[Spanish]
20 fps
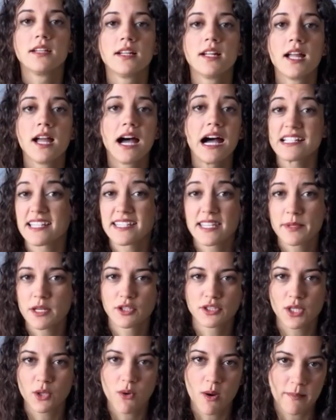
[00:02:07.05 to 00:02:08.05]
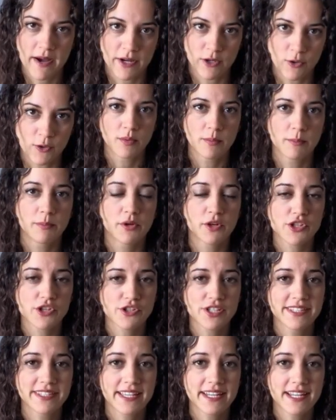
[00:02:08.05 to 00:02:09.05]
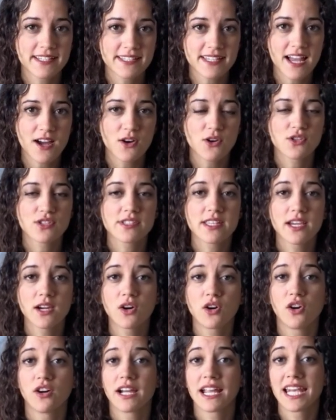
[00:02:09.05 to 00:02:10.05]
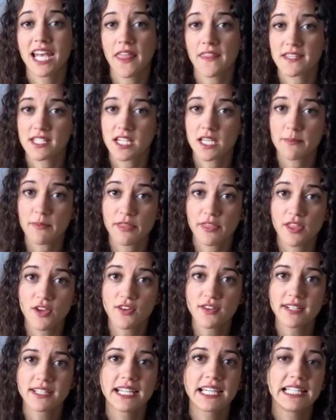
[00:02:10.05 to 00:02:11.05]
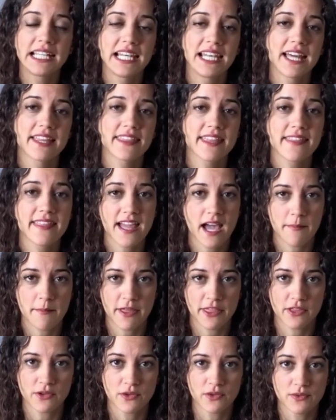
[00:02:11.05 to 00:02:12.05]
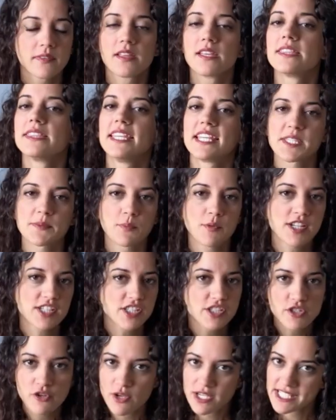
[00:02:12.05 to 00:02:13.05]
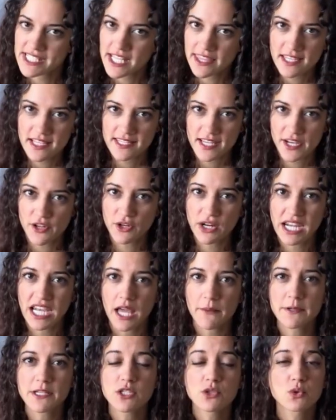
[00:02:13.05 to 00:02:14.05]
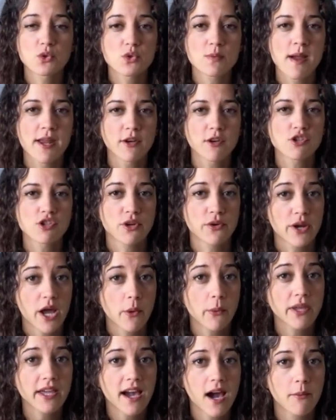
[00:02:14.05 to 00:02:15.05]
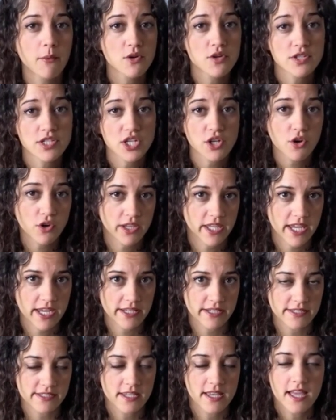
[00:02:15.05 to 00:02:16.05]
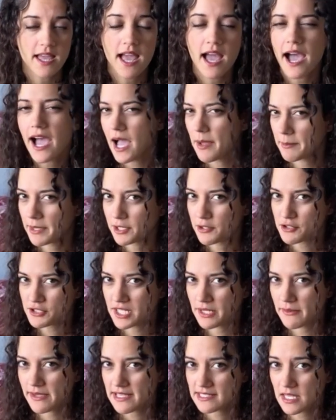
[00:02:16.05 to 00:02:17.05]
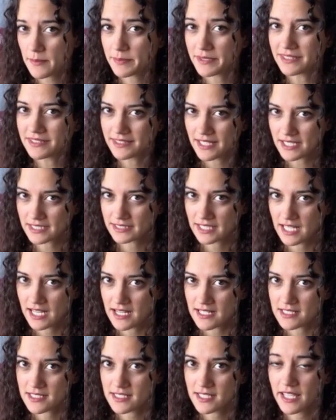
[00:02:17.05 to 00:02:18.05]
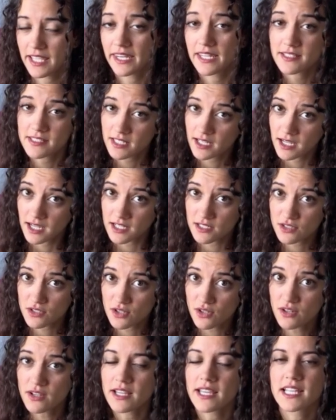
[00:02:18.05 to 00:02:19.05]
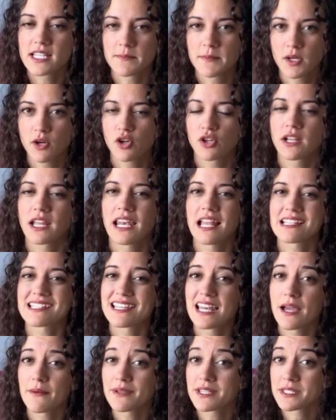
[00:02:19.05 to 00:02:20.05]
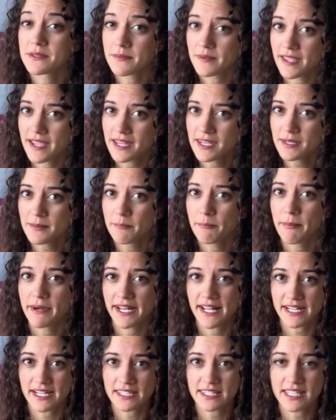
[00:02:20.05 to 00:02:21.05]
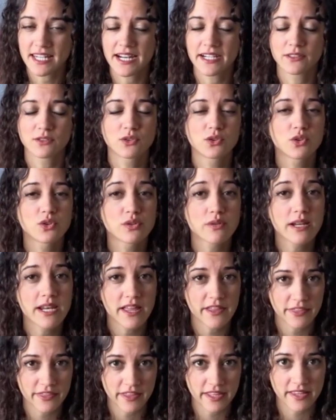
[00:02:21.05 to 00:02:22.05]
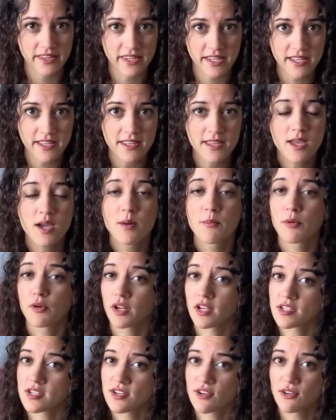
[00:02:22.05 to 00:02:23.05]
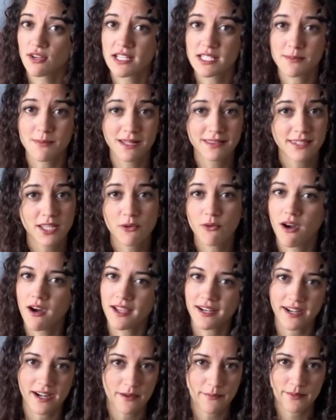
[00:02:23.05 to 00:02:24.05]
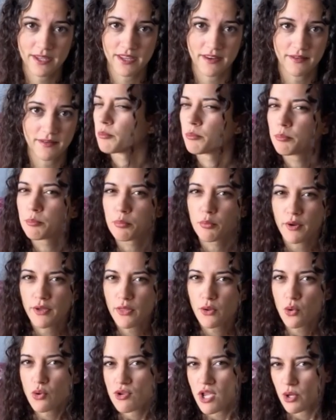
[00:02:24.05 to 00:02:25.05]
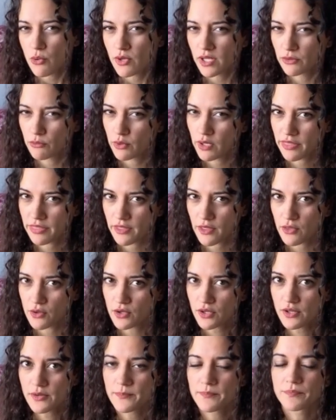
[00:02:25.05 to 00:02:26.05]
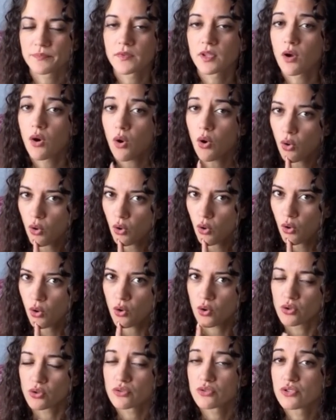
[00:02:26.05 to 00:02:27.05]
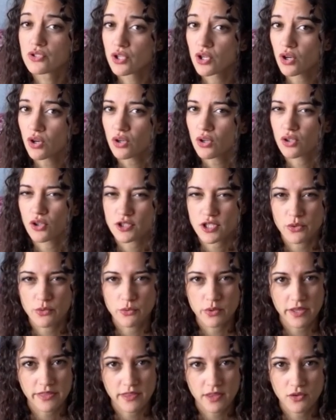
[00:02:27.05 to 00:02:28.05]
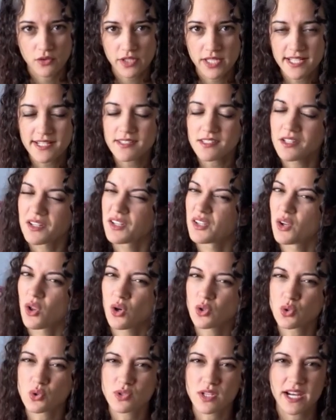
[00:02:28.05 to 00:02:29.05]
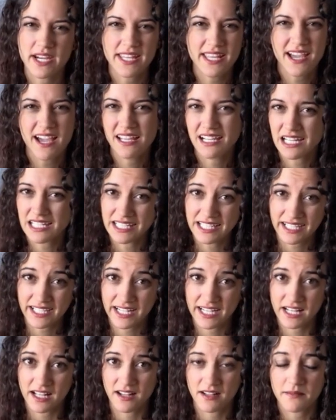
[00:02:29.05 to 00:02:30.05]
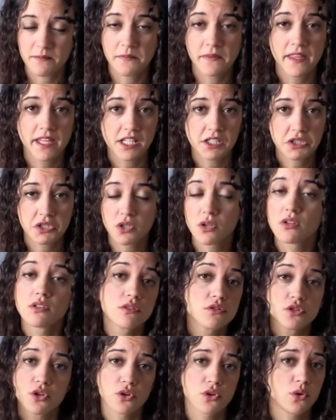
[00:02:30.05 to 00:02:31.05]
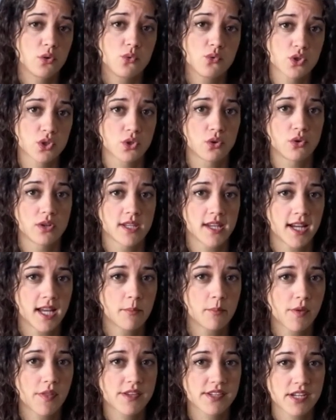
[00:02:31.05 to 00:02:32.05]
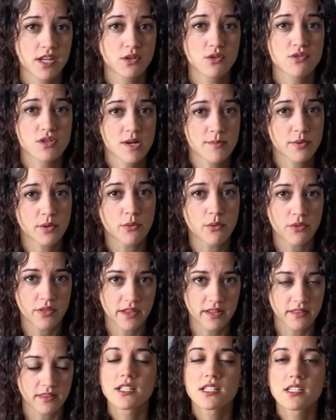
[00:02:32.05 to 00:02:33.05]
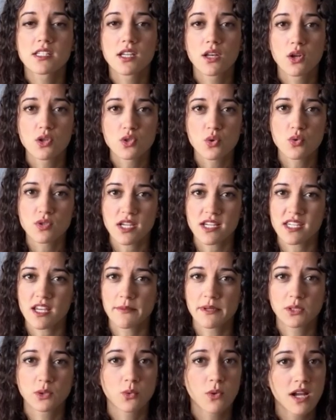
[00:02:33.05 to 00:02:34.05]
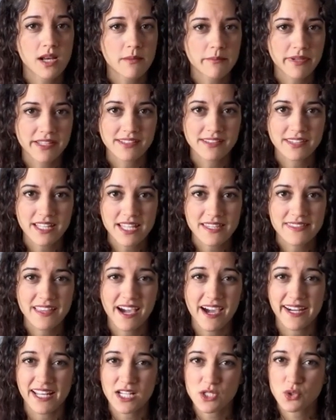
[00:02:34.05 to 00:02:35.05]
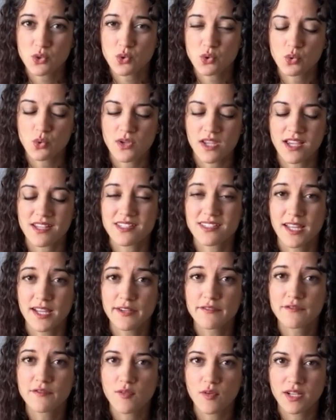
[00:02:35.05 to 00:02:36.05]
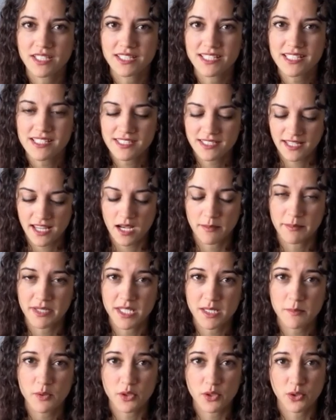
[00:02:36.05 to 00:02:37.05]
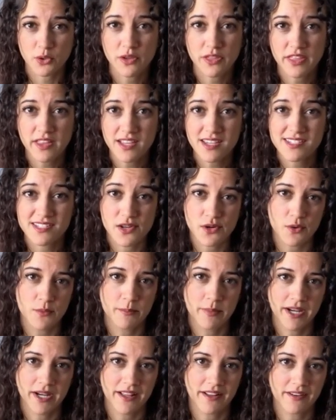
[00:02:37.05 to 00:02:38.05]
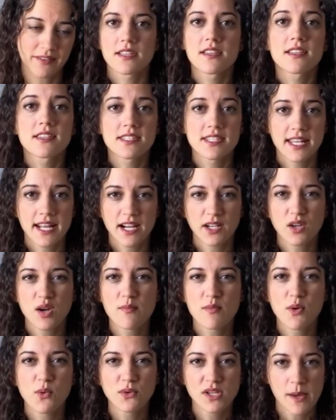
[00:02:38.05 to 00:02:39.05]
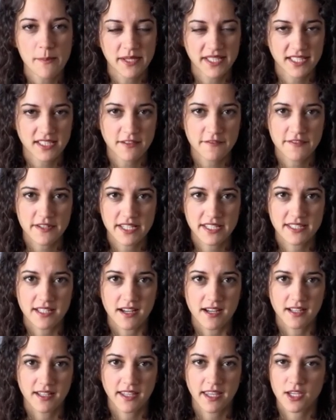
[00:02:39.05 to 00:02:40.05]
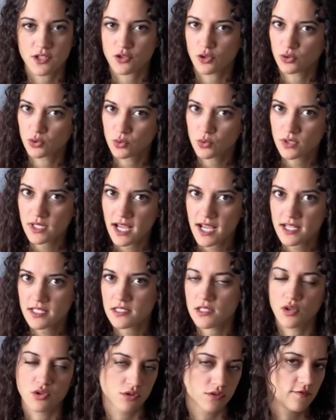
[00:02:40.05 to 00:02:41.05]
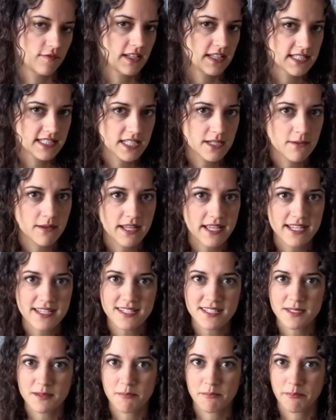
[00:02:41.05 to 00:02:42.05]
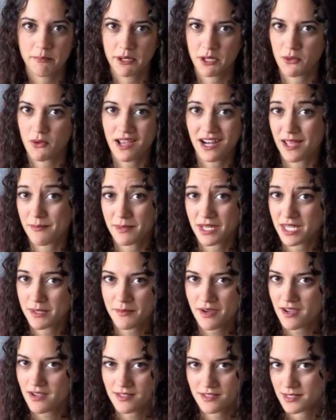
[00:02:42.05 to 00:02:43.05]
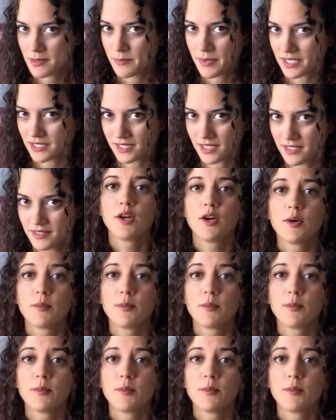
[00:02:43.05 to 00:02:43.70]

Así siempre lo tengo a mano. Por si os interesa, os dejo en la descripción el enlace de Amazon. Después no es necesario que laves tus manos con agua y jabón si no quieres, a menos que vayas a pintártelas. En ese caso, es mejor que las laves bien para retirar todo el aceite porque si no el esmalte no agarrará bien. ¿Puedo usar un endurecedor? Ojo, yo los endurecedores no los usaría a la ligera, de hecho yo no uso, ya que puede ser contraproducente. Si los usas habitualmente, dejarás tus uñas tan fuertes que al mínimo roce se romperán. Serán como una patata frita, que son duras, no son flexibles, pero a la mínima se parten.